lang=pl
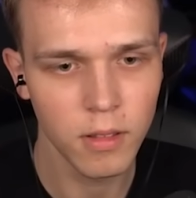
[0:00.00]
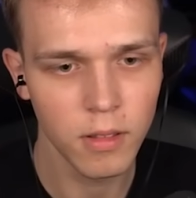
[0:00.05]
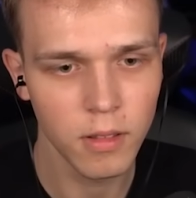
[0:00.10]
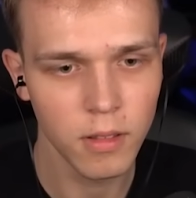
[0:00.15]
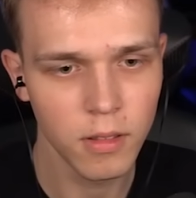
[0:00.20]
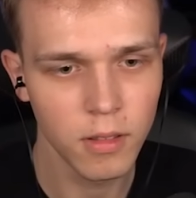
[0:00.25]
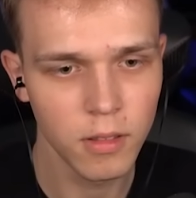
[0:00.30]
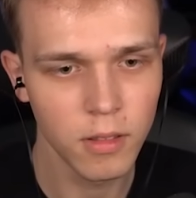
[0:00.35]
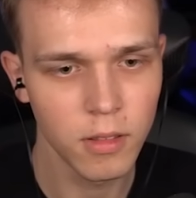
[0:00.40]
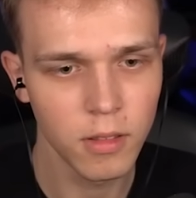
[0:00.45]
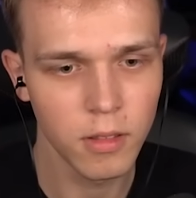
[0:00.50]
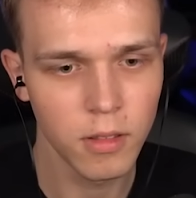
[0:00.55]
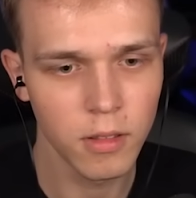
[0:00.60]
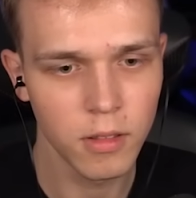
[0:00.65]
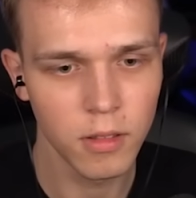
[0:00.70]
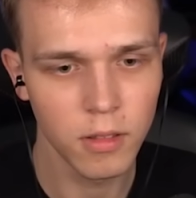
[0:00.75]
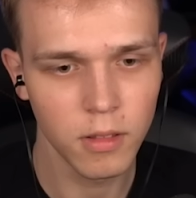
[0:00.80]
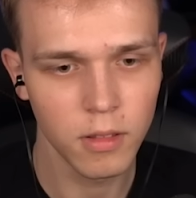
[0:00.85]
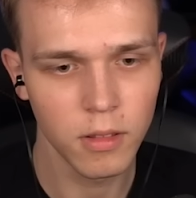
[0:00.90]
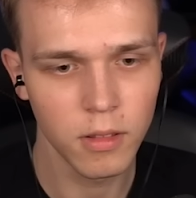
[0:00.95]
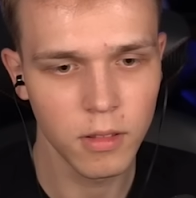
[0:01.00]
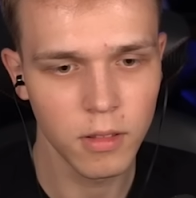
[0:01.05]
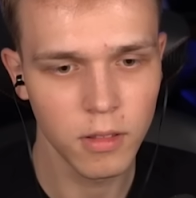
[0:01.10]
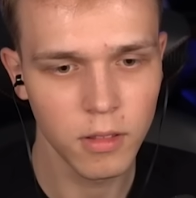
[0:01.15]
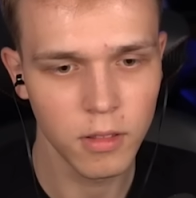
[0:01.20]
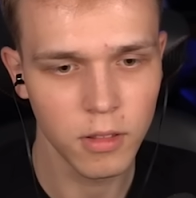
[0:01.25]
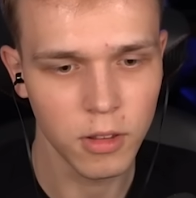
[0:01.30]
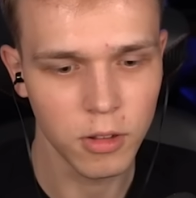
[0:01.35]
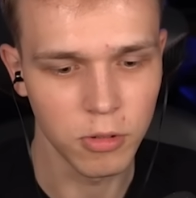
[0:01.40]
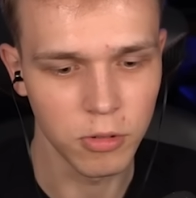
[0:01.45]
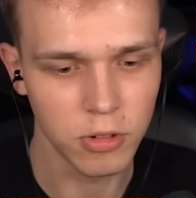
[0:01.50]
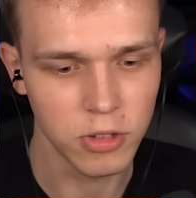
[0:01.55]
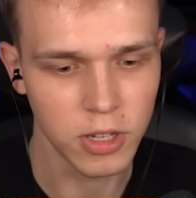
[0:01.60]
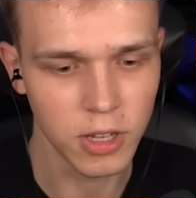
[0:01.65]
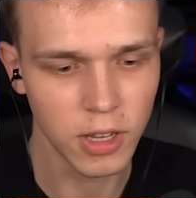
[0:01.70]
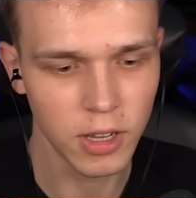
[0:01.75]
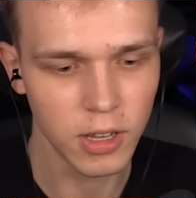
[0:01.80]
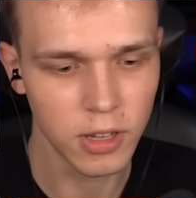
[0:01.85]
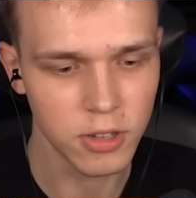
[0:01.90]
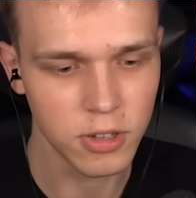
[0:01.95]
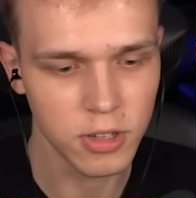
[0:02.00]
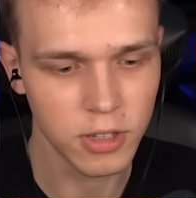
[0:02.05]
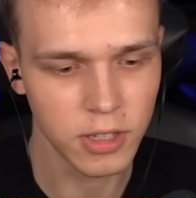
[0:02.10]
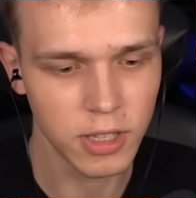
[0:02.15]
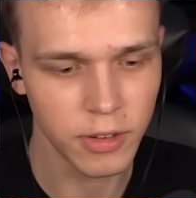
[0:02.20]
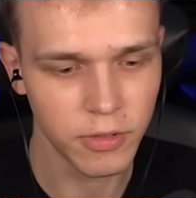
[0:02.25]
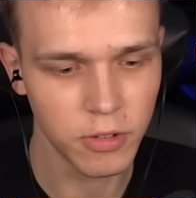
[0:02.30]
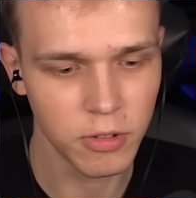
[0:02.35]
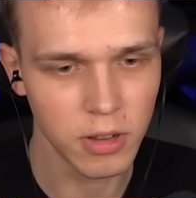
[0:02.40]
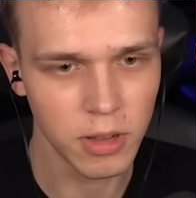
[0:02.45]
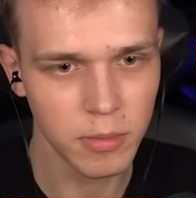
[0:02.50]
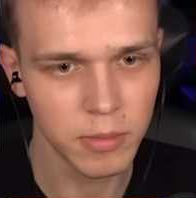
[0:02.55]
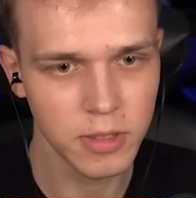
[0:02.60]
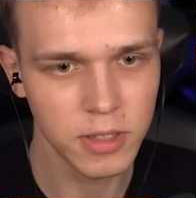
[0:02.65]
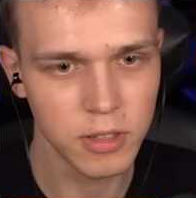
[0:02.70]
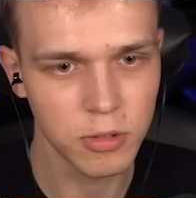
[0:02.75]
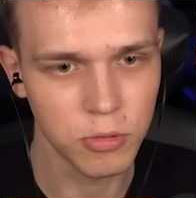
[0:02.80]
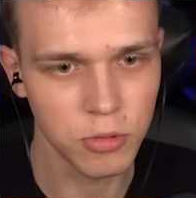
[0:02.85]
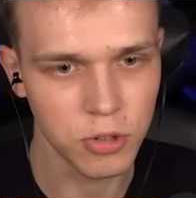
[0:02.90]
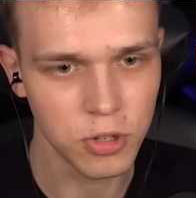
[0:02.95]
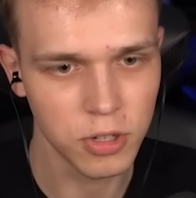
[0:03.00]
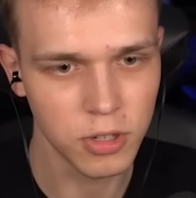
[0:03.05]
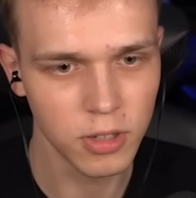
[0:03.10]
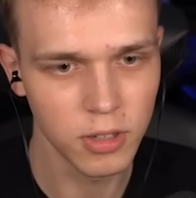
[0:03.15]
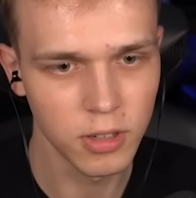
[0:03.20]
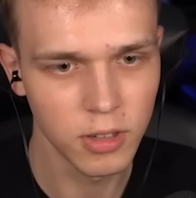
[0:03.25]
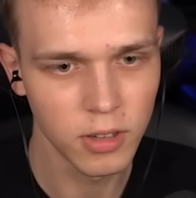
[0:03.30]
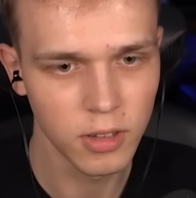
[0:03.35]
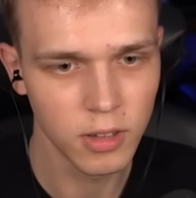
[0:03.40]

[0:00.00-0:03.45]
Ło, cóż to. Kurczę, aż nie trafiłem z kuszy.